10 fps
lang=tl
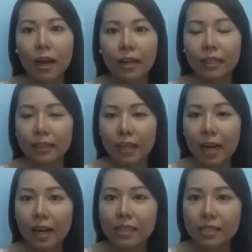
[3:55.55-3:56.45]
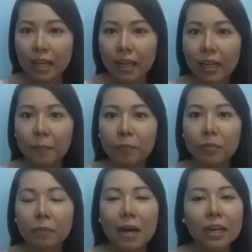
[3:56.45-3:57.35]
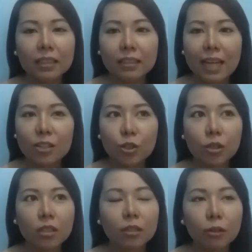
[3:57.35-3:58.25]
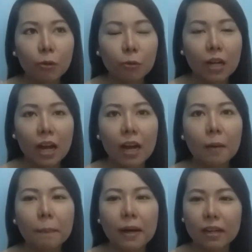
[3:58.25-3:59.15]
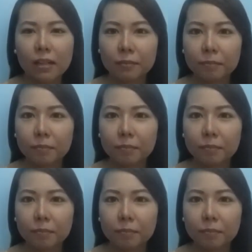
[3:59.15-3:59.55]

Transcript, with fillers: ang ganda kasi parang natural glow lang, parang